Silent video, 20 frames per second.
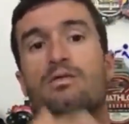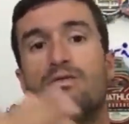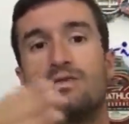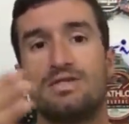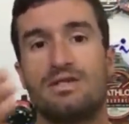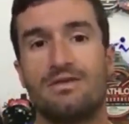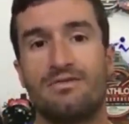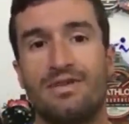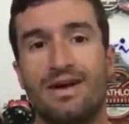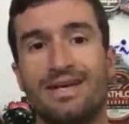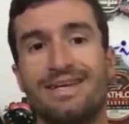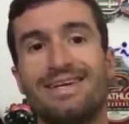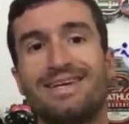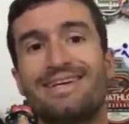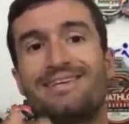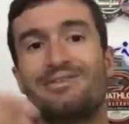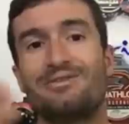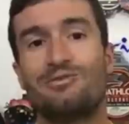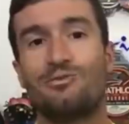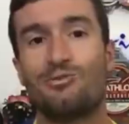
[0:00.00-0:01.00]
Você vai
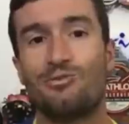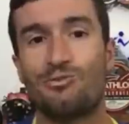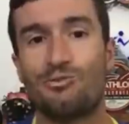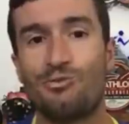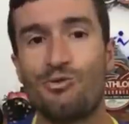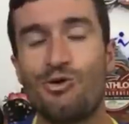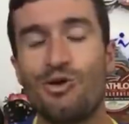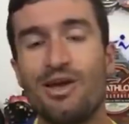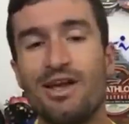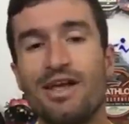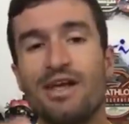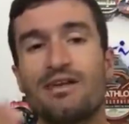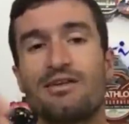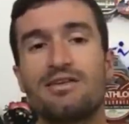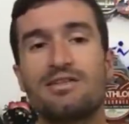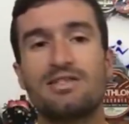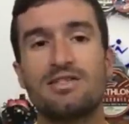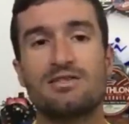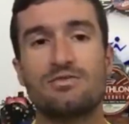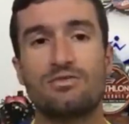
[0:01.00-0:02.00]

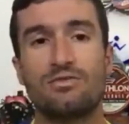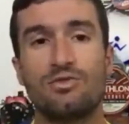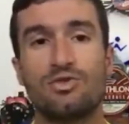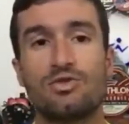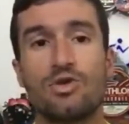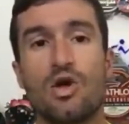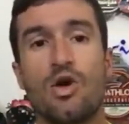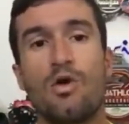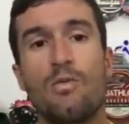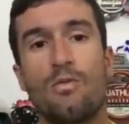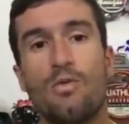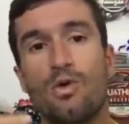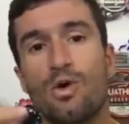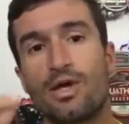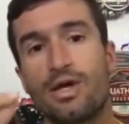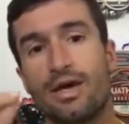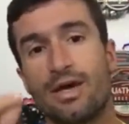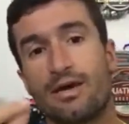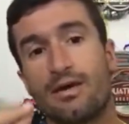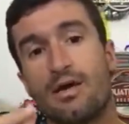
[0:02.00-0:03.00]
colhendo esses frutos.
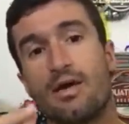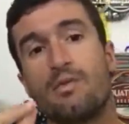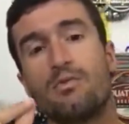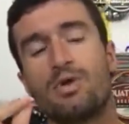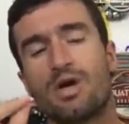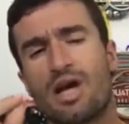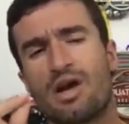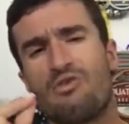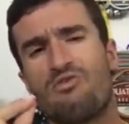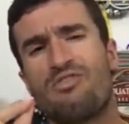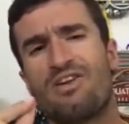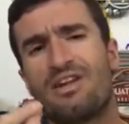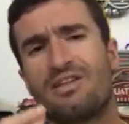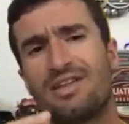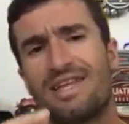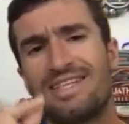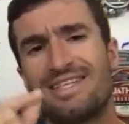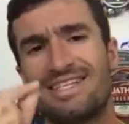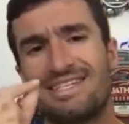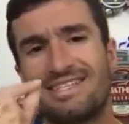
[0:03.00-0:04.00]
Por quê? Por que, que eu
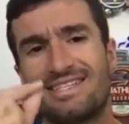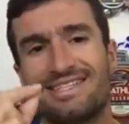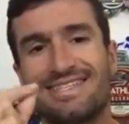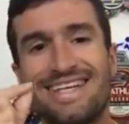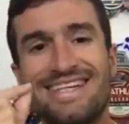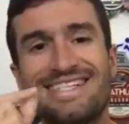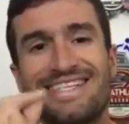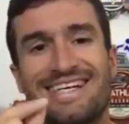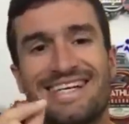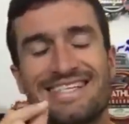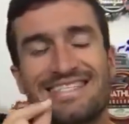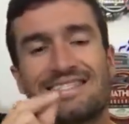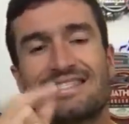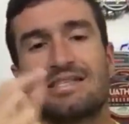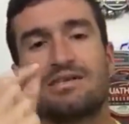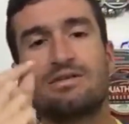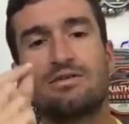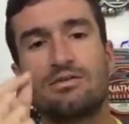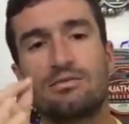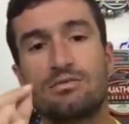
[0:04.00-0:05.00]
falo da
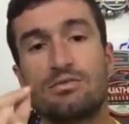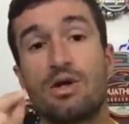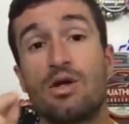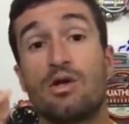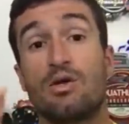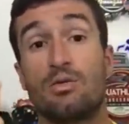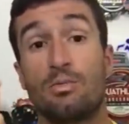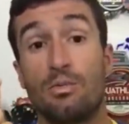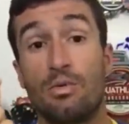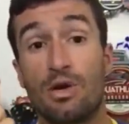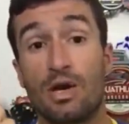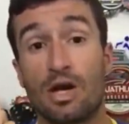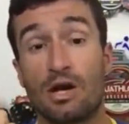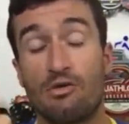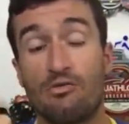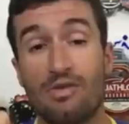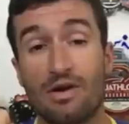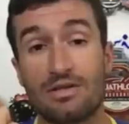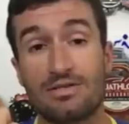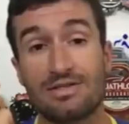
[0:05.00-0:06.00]
dedicação? Por que,
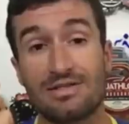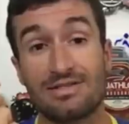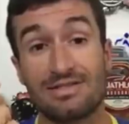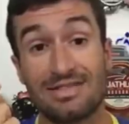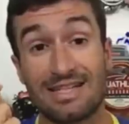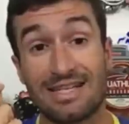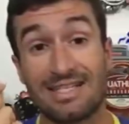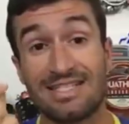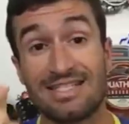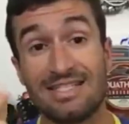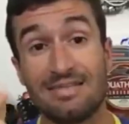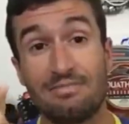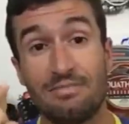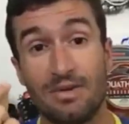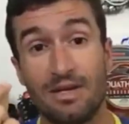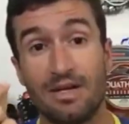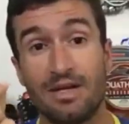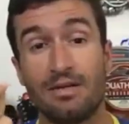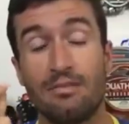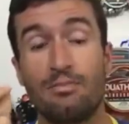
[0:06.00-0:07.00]
que eu falo da
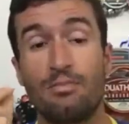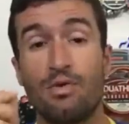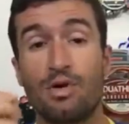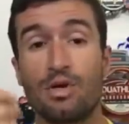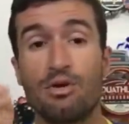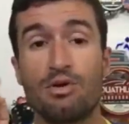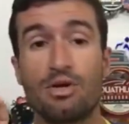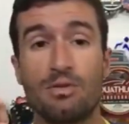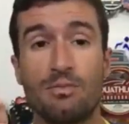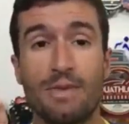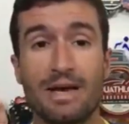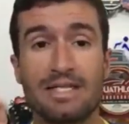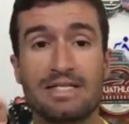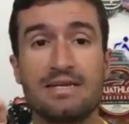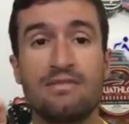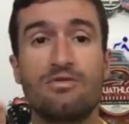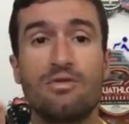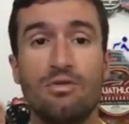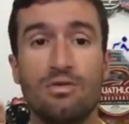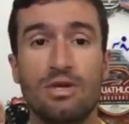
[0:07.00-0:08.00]
disciplina? Porque o que
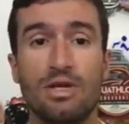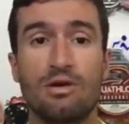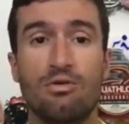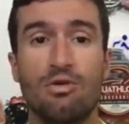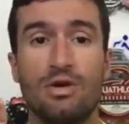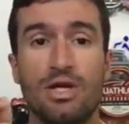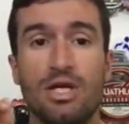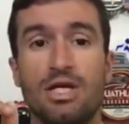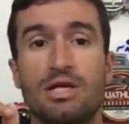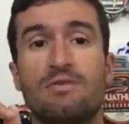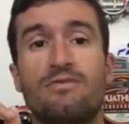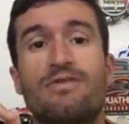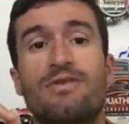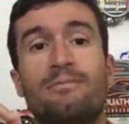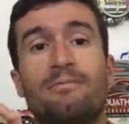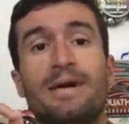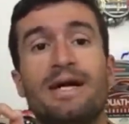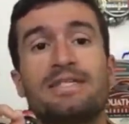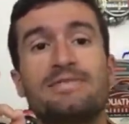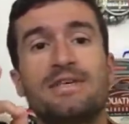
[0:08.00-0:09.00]
mais evolui na corrida, o
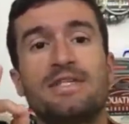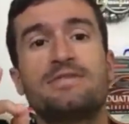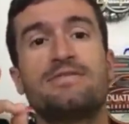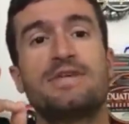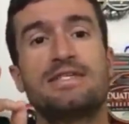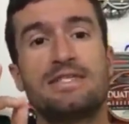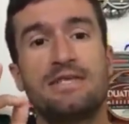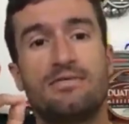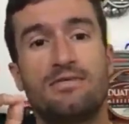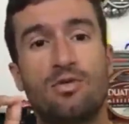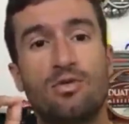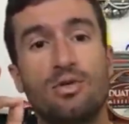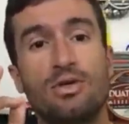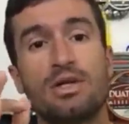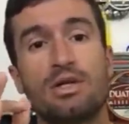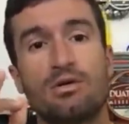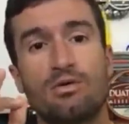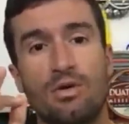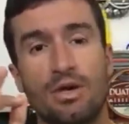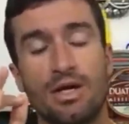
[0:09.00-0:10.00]
que mais vai te fazer
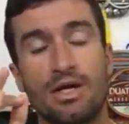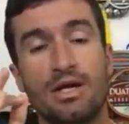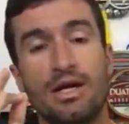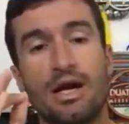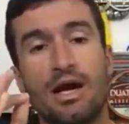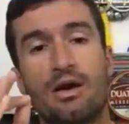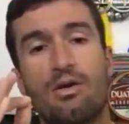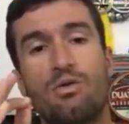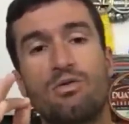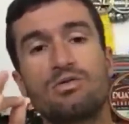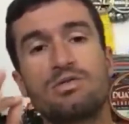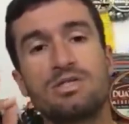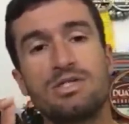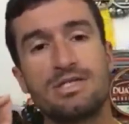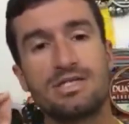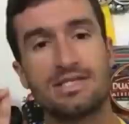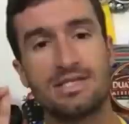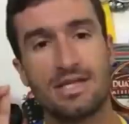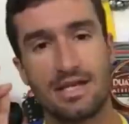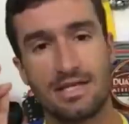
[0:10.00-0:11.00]
evoluir na corrida é a
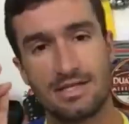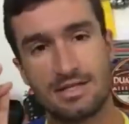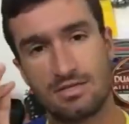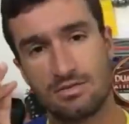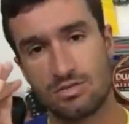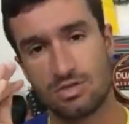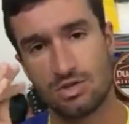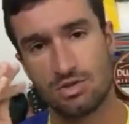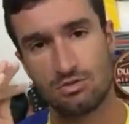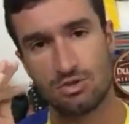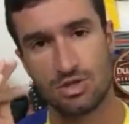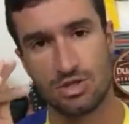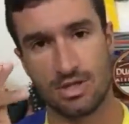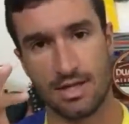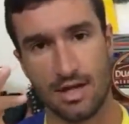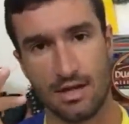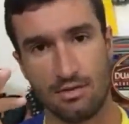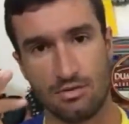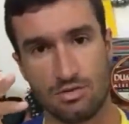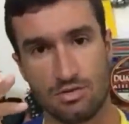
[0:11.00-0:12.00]
consistência nos seus
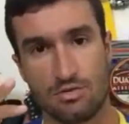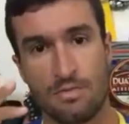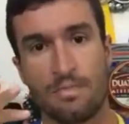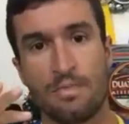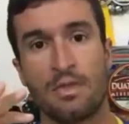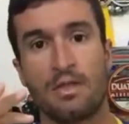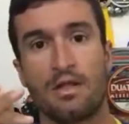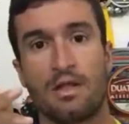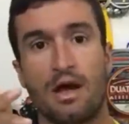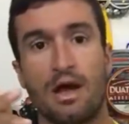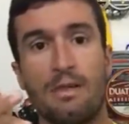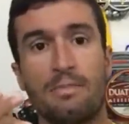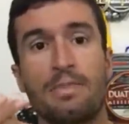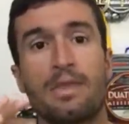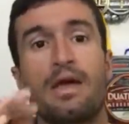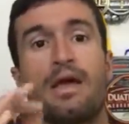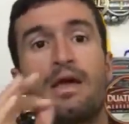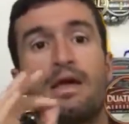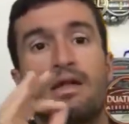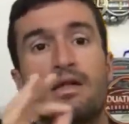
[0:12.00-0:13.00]
treinos tá?
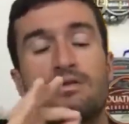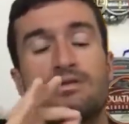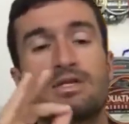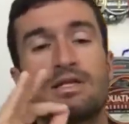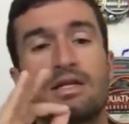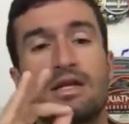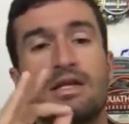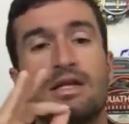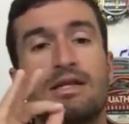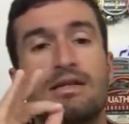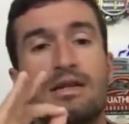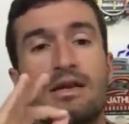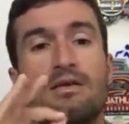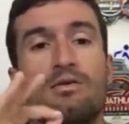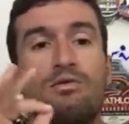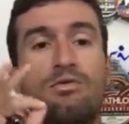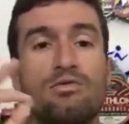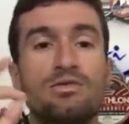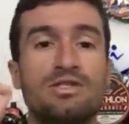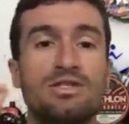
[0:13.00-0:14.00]
Então você tem que ter
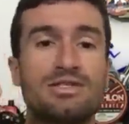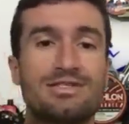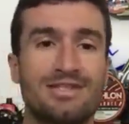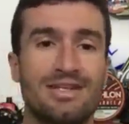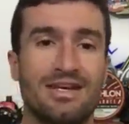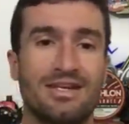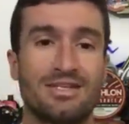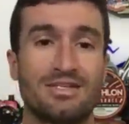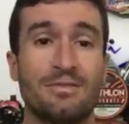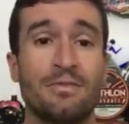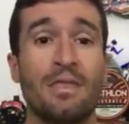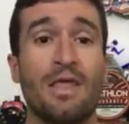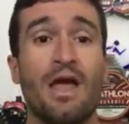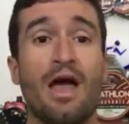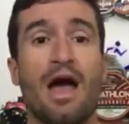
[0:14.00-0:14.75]
treino consistente.